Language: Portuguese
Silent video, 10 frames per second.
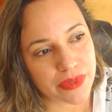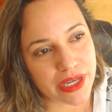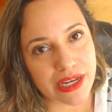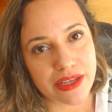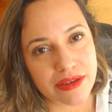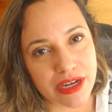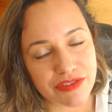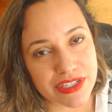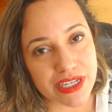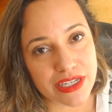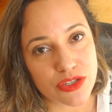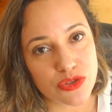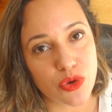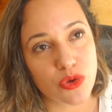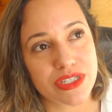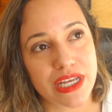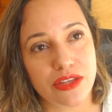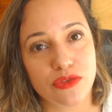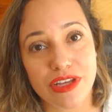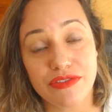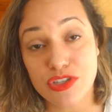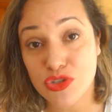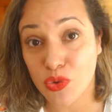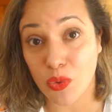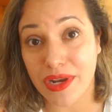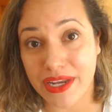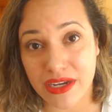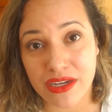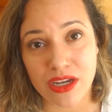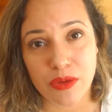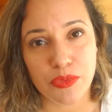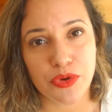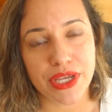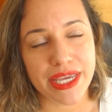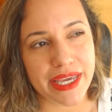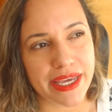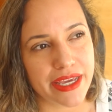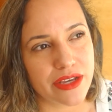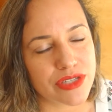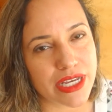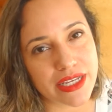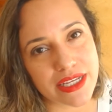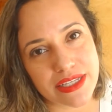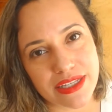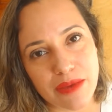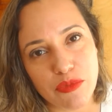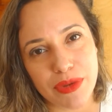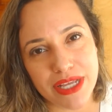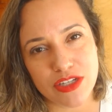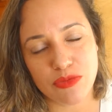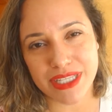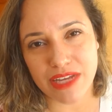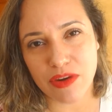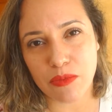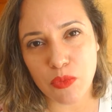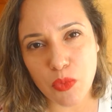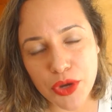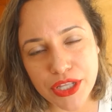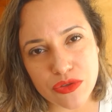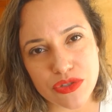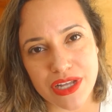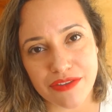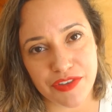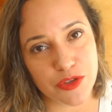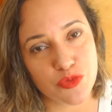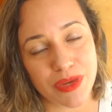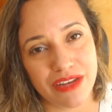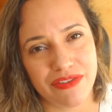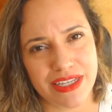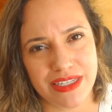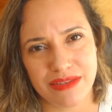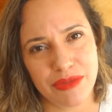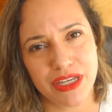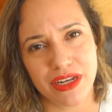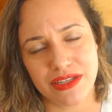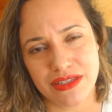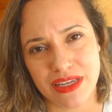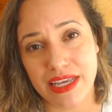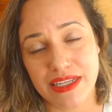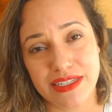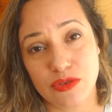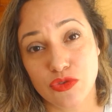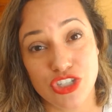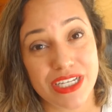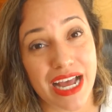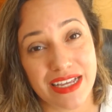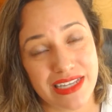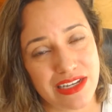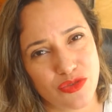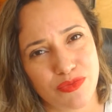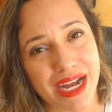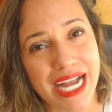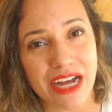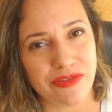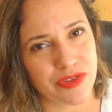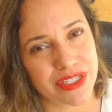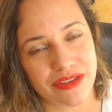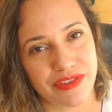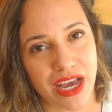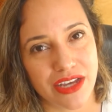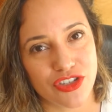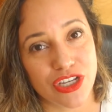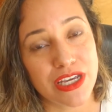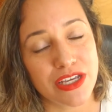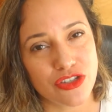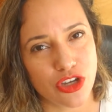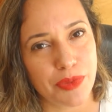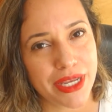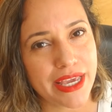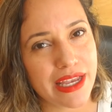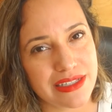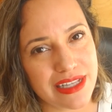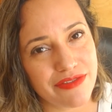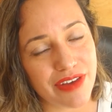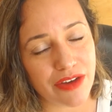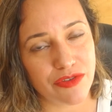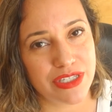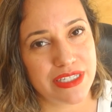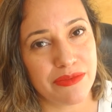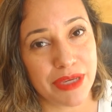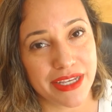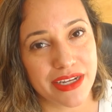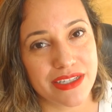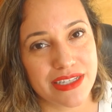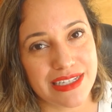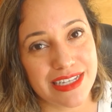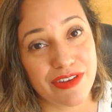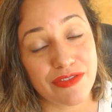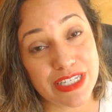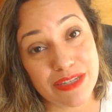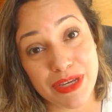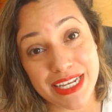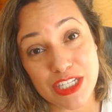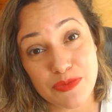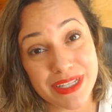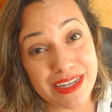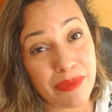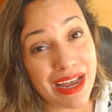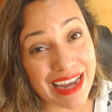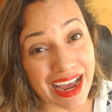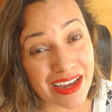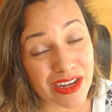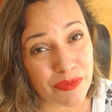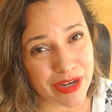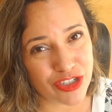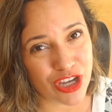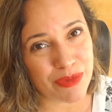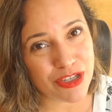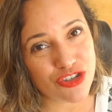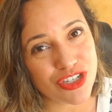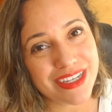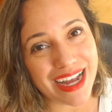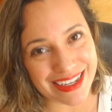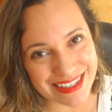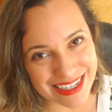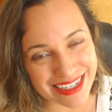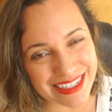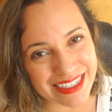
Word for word: ele a fazer isso, ou se ele não teve escolha, porque eu sei que nesse tempo o Brasil mandava muitos navios para levar esses imigrantes. Eles iam de graça, eles não pagavam essa viagem. Só que para que, que eles levavam esses imigrantes? Eles levavam esses imigrantes para trabalhar praticamente de graça